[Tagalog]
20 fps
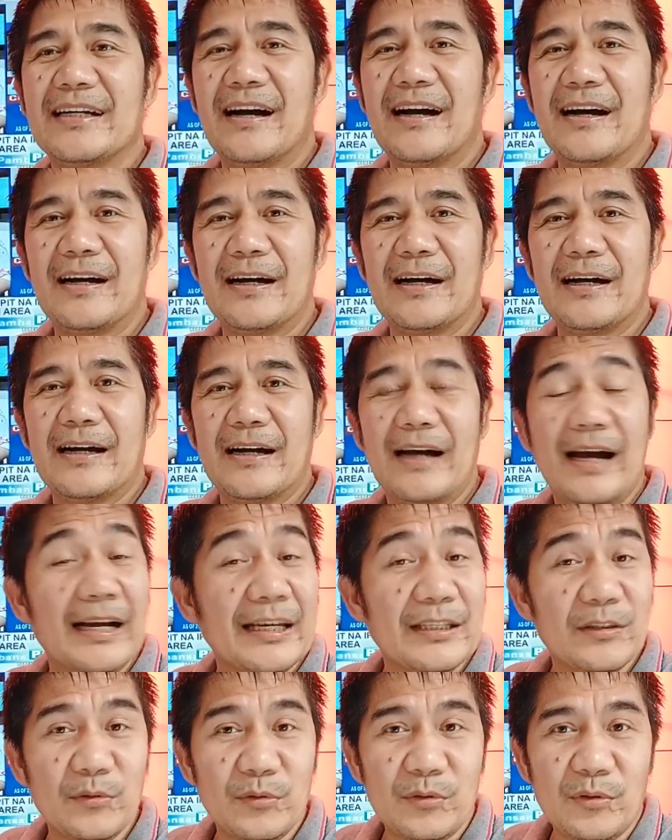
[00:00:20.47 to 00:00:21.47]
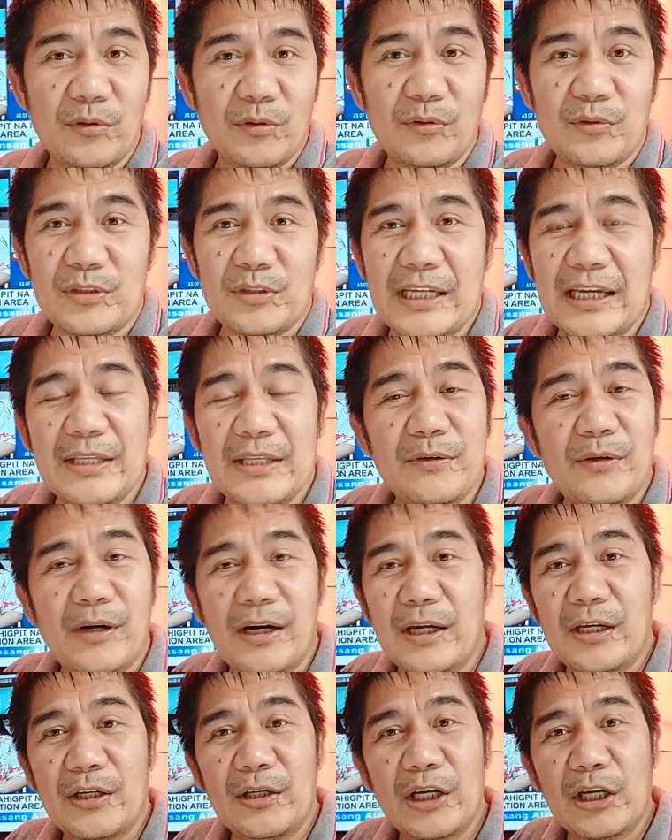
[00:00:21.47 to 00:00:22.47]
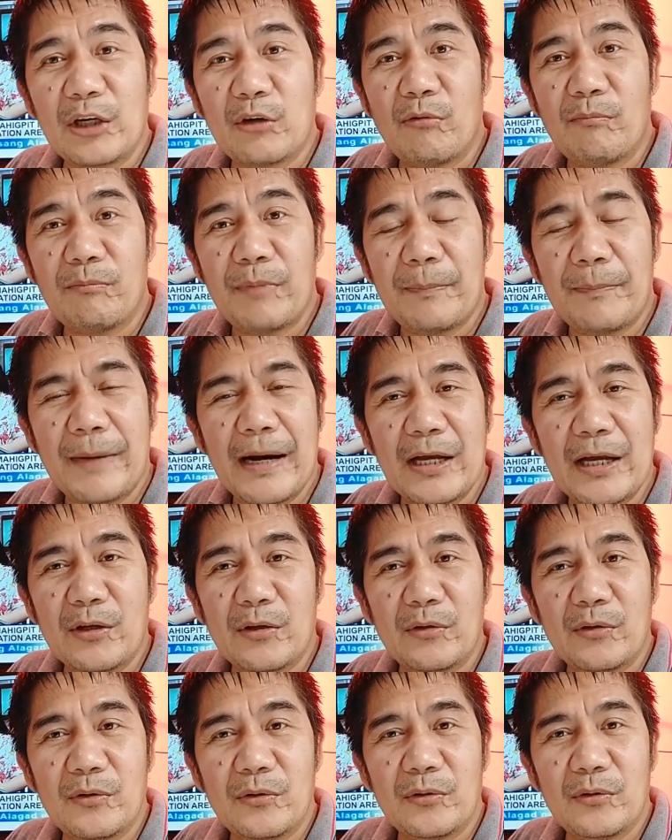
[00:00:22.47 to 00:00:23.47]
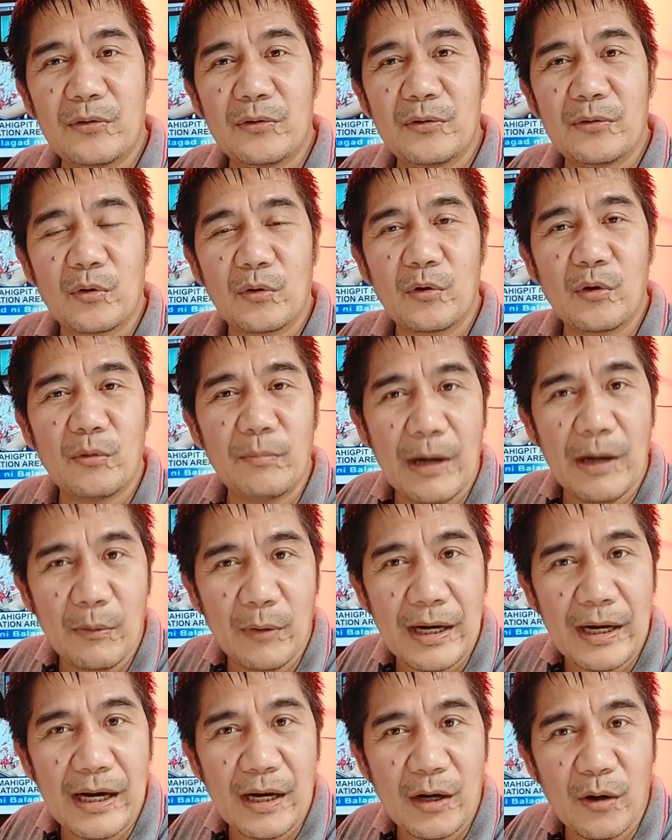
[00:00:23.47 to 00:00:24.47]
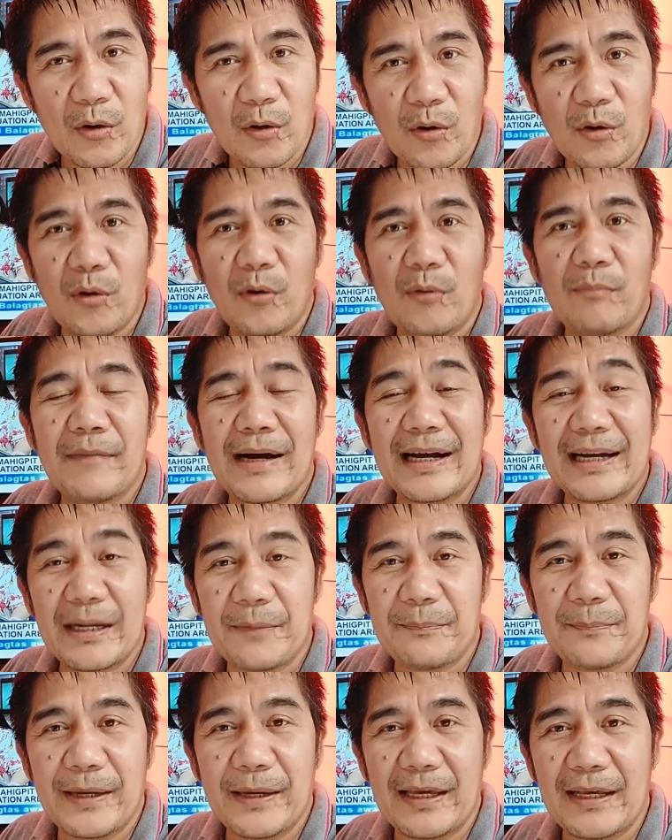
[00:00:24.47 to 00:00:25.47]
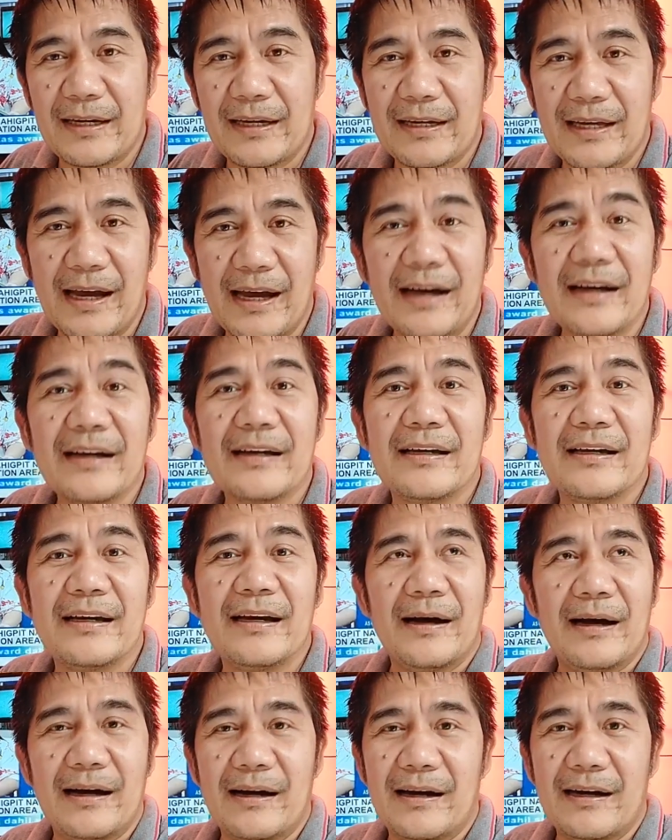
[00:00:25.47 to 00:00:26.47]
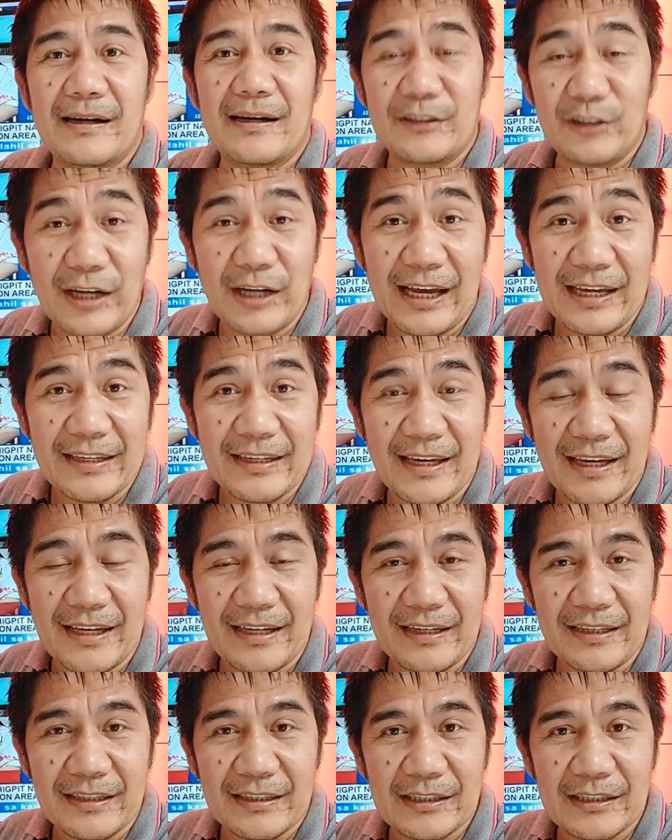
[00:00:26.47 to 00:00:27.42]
Uh, ang ituturo ko sa inyo ngayon ay kung paano gumawa o mag-repair ng uh, dryer.